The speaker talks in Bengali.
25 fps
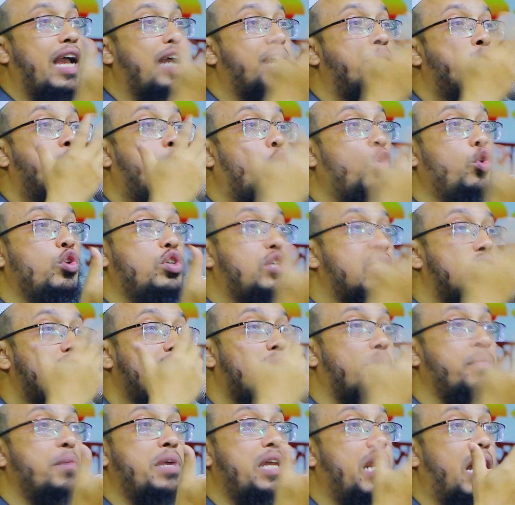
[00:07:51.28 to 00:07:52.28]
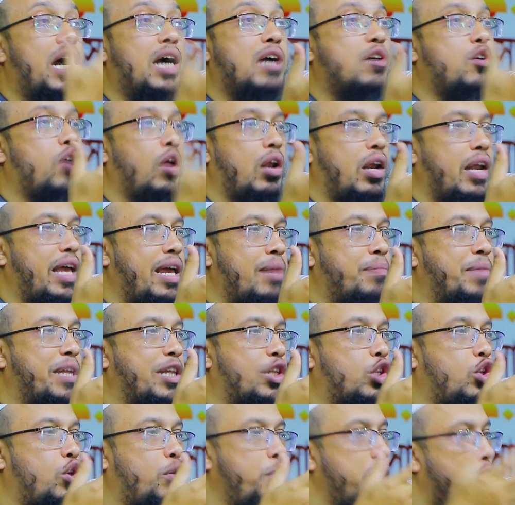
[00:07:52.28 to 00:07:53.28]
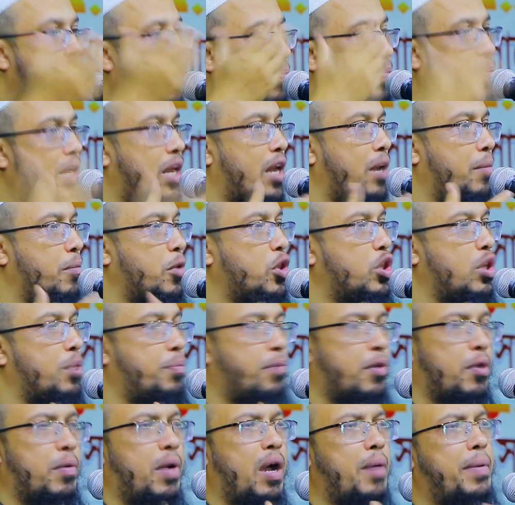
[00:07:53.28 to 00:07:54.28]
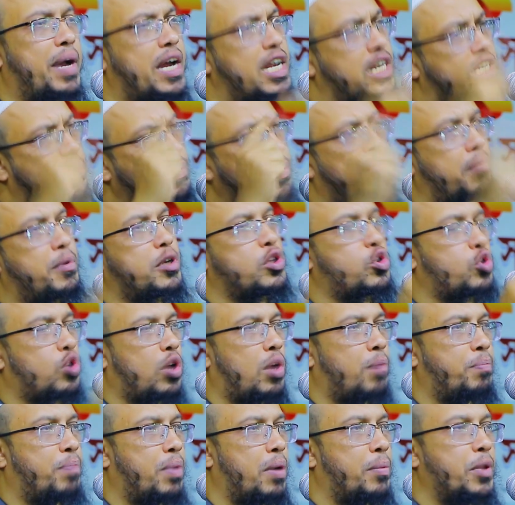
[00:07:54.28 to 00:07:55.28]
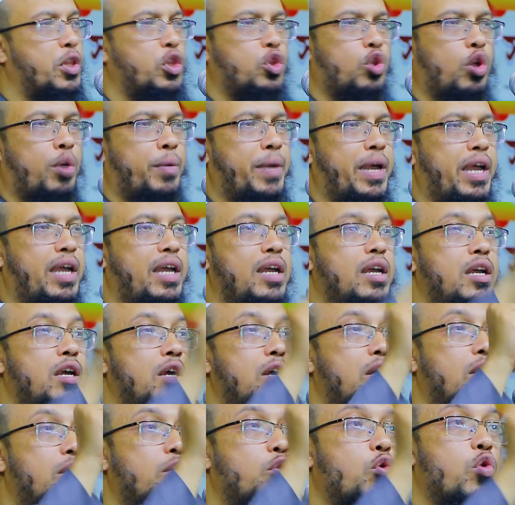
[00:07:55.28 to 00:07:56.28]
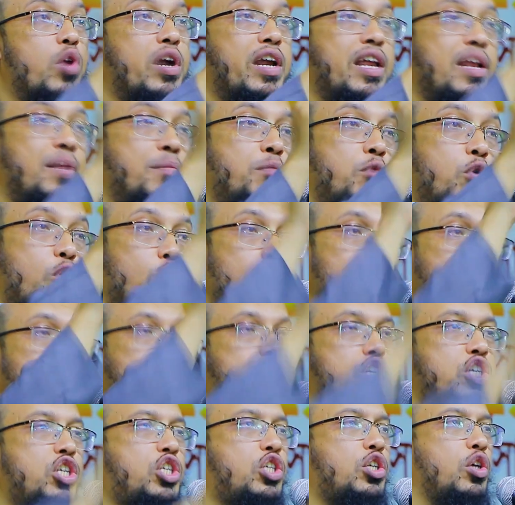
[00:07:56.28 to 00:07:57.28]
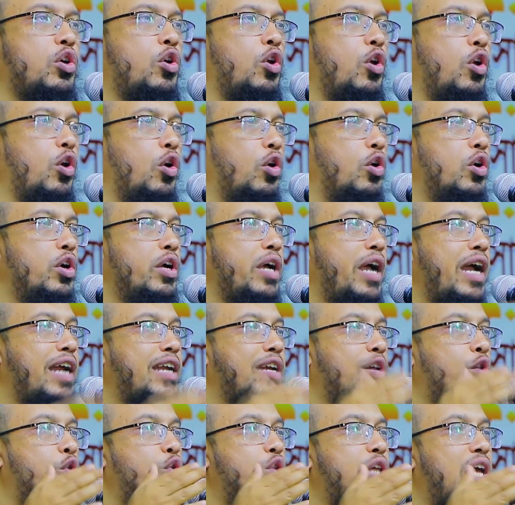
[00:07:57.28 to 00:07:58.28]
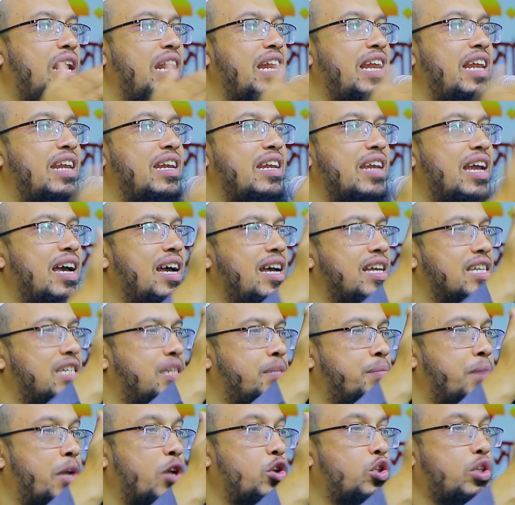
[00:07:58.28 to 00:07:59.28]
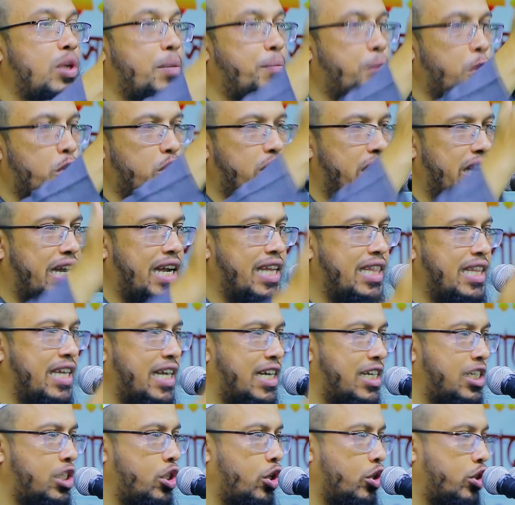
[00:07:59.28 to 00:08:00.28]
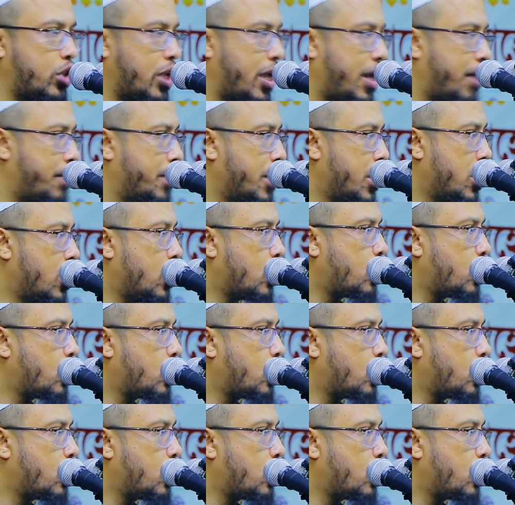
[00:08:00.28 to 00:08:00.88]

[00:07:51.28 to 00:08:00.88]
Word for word: এক মজেজা মিরাকল এর মাধ্যমেও আপনার মধ্যে প্রভাব আসবে এবং সব পাবেন তবে কোরআনের মূল উদ্দেশ্য হলো এটা লিন্নাস মানুষকে পথ দেখাইতে আসছে অতএব